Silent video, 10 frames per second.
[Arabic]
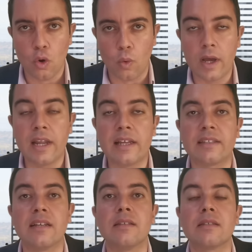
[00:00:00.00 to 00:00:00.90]
ولا
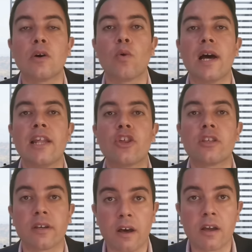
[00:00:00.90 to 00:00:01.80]
تنسوا
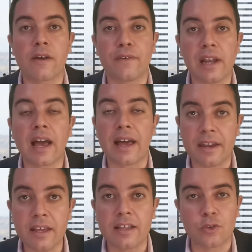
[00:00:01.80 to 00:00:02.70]
الاشتراك في
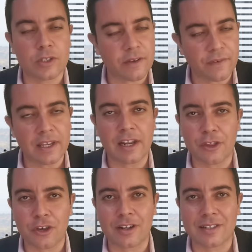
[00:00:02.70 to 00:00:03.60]
القناة وتفعيل
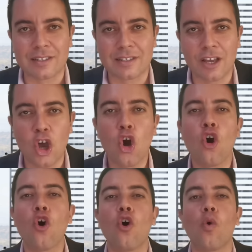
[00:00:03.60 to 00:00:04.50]
الجرس
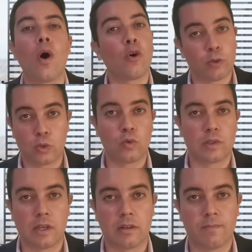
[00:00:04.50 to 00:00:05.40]

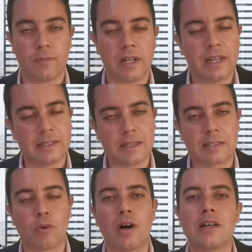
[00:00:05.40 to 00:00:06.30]
وخصوصا لا
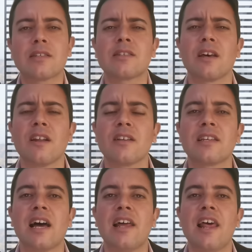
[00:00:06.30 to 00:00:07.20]
تنسوا
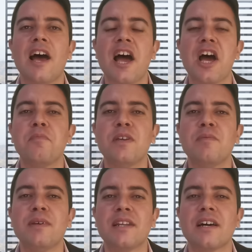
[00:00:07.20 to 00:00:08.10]
الصلاة على
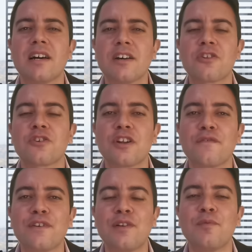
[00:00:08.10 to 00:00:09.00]
حبيبنا
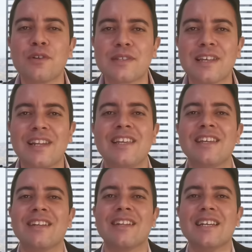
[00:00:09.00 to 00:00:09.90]
أشرف
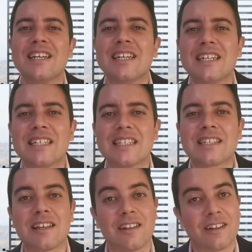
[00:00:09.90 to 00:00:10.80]
المرسلين
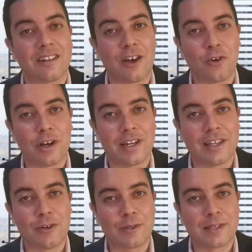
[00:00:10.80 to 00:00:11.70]
صلى الله
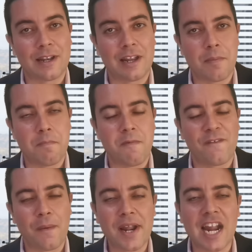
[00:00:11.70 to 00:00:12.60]
عليه وسلم
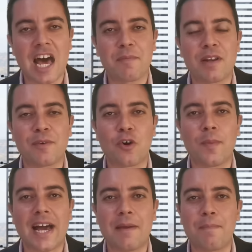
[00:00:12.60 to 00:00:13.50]
فمرحبا
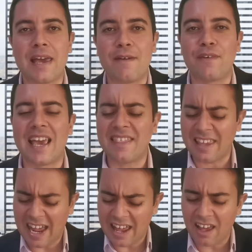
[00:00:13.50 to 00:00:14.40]
بكم أحبائي في
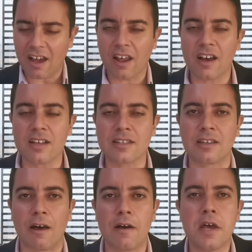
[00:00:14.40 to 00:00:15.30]
هذه الحلقة
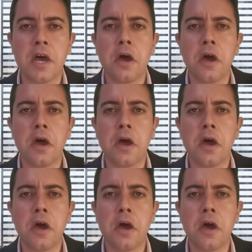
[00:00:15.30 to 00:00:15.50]
الخاصة